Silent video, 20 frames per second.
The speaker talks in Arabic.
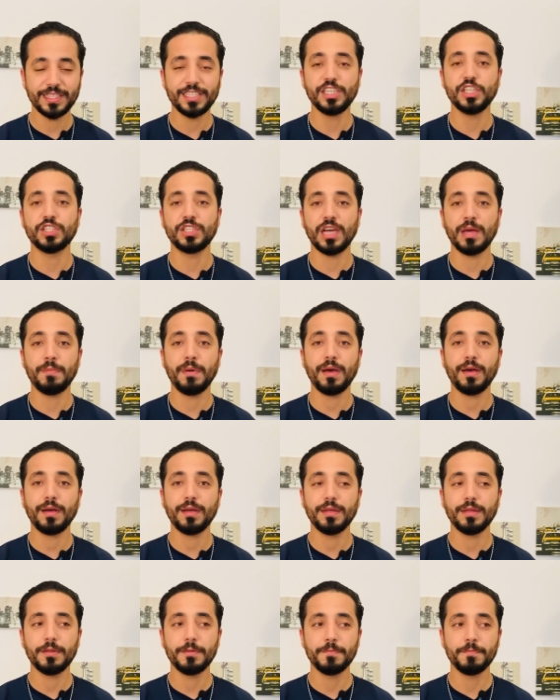
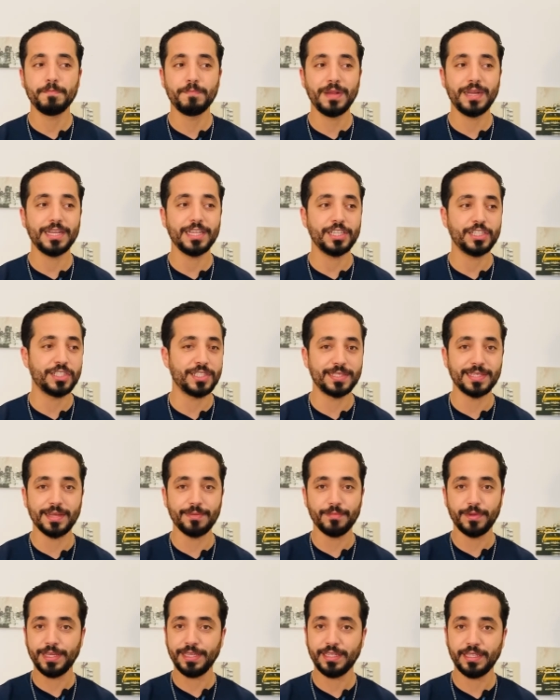الاجابه بالاجزام